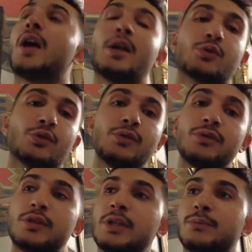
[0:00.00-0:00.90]
En son
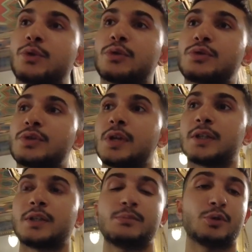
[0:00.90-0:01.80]
29
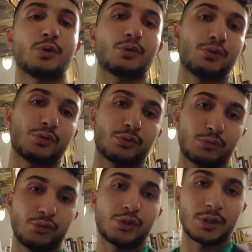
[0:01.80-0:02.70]
Ekim
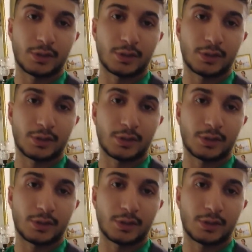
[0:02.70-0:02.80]
1933